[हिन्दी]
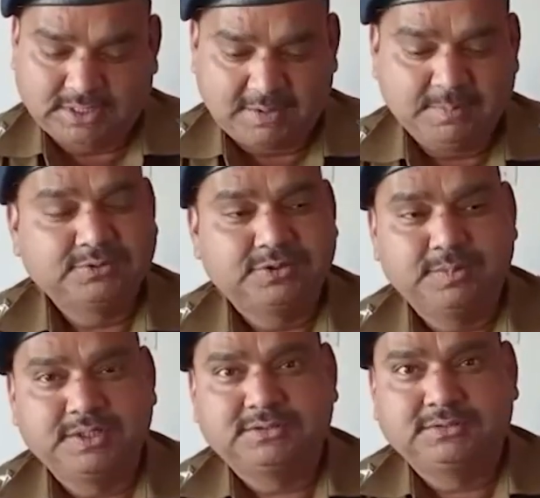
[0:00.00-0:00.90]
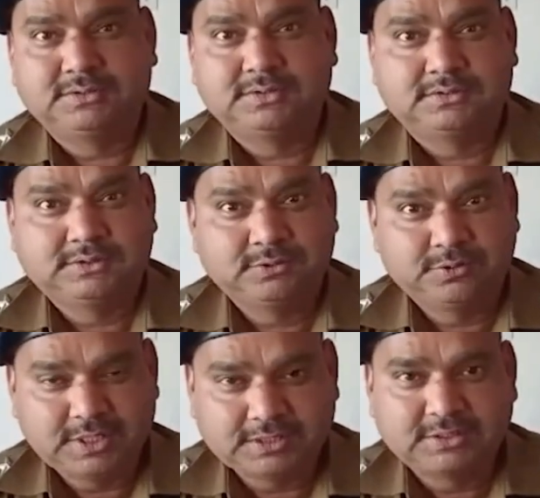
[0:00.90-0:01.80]
थाना मसूरी में सन
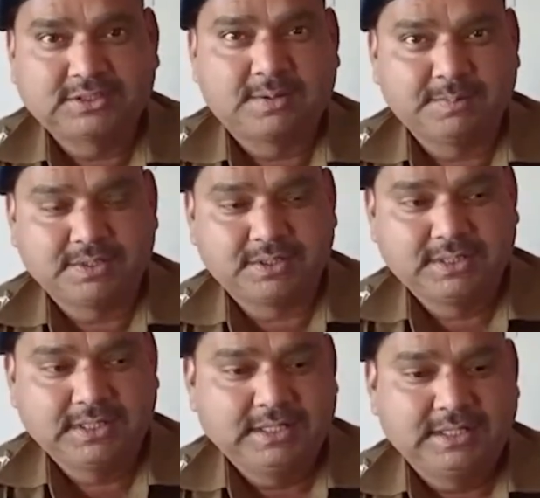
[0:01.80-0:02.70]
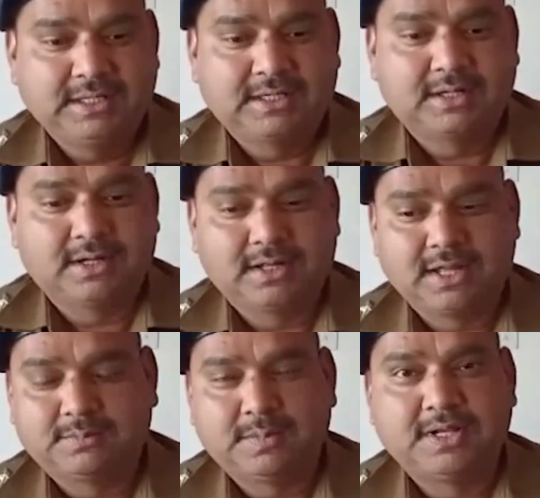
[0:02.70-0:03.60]
2017 में एक
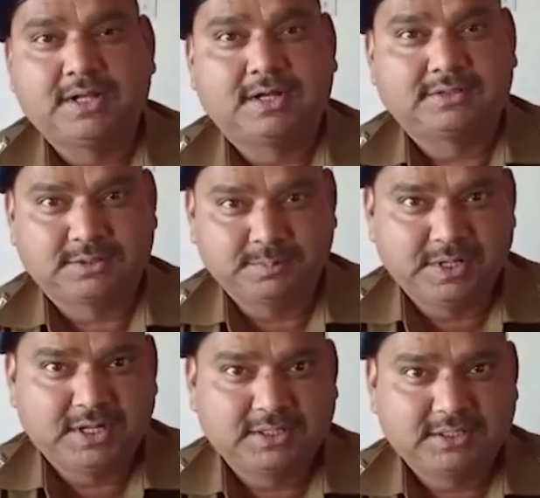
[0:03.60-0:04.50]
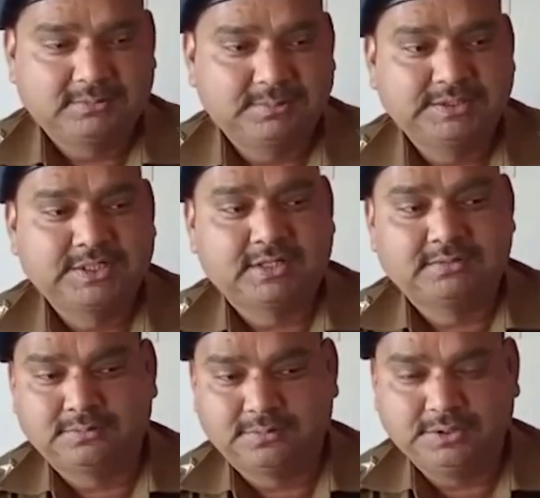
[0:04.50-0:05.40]
अज्ञात बालिका का शव मिला था पहचान
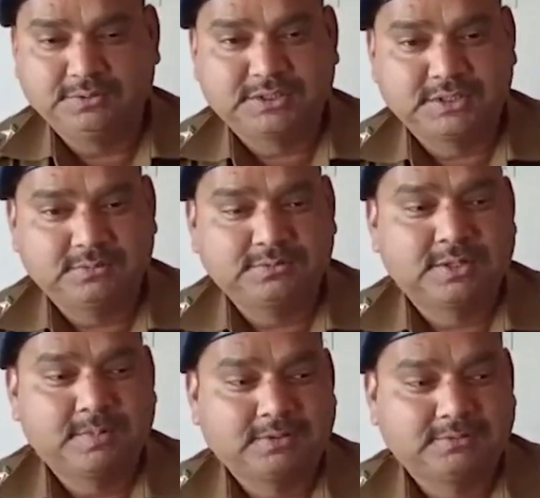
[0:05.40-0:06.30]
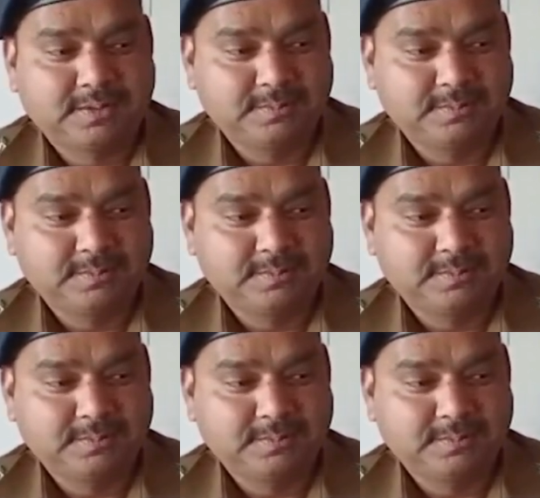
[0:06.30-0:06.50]
हुई उसकी उसके बाद उसके